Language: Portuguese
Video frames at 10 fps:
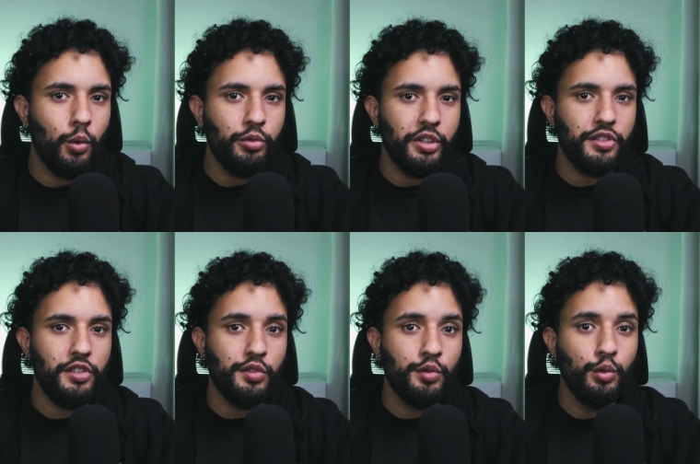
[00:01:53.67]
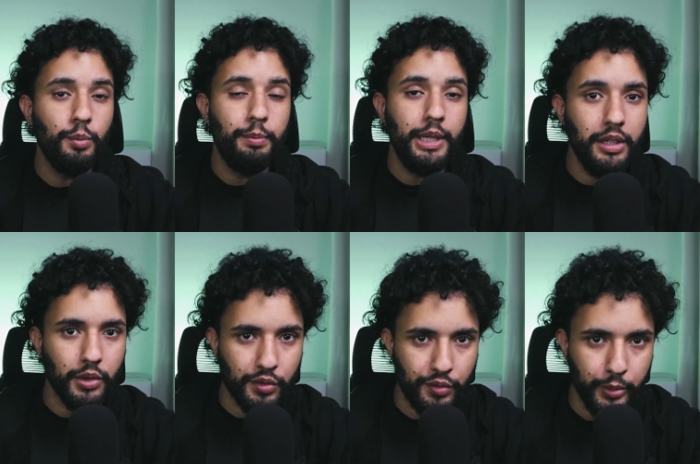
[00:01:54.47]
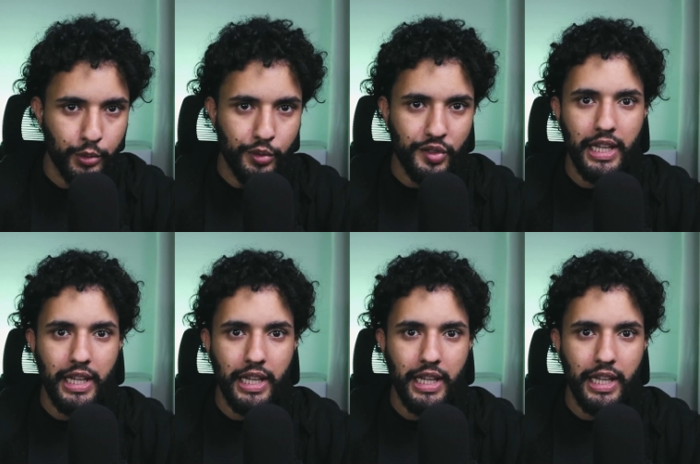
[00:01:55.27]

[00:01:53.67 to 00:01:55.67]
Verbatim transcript: onde a gente subia os filtros,